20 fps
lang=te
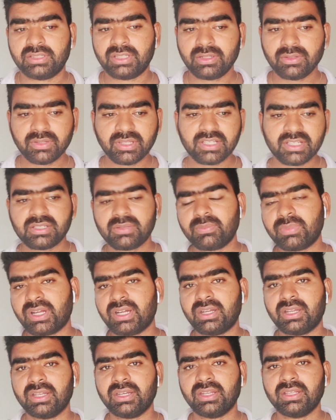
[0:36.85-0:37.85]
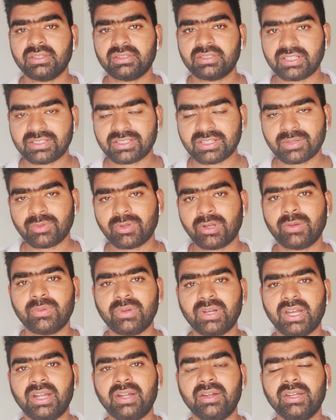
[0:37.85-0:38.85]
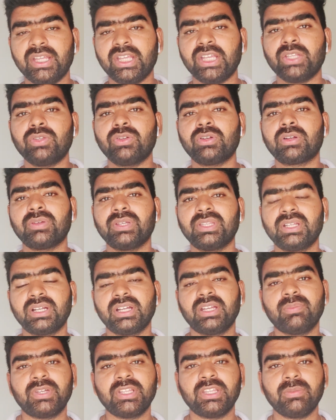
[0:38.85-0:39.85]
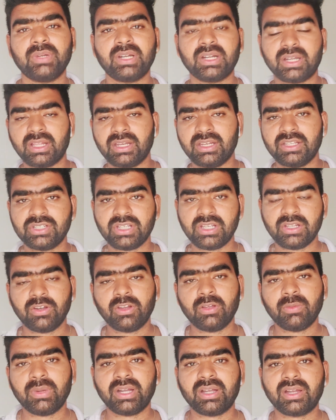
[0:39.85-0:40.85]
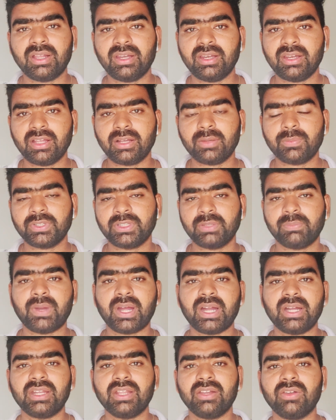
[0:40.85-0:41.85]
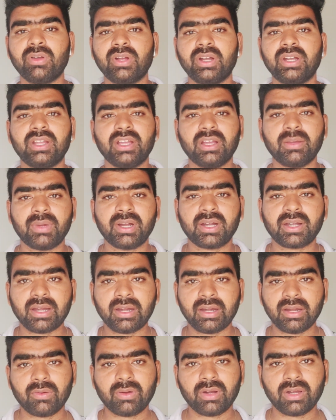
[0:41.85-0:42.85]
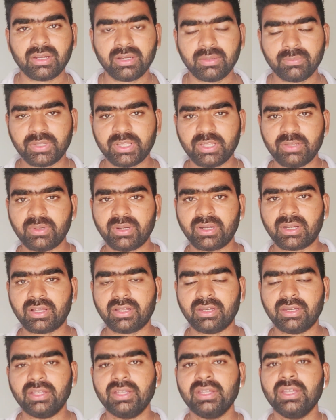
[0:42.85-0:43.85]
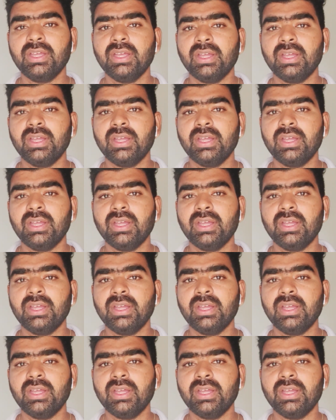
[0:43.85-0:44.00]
తెలుగుదేశం పార్టీని చంద్రబాబు నాయుడిని ఏదో ఒక విధంగా ఇబ్బంది పెట్టాలి జైల్లో పెట్టాలి లేకపోతే పార్టీలో గట్టిగా మాట్లాడే వాళ్ళని ఇబ్బంది పెట్టాలి